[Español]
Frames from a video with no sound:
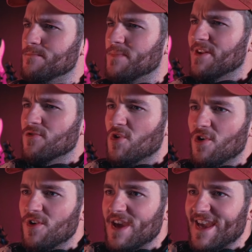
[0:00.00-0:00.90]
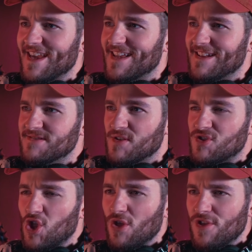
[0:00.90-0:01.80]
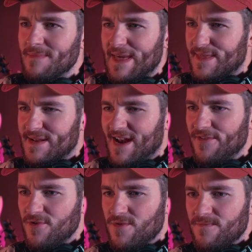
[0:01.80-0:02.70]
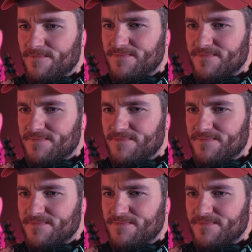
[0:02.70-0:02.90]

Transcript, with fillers: pero luego todo mezclado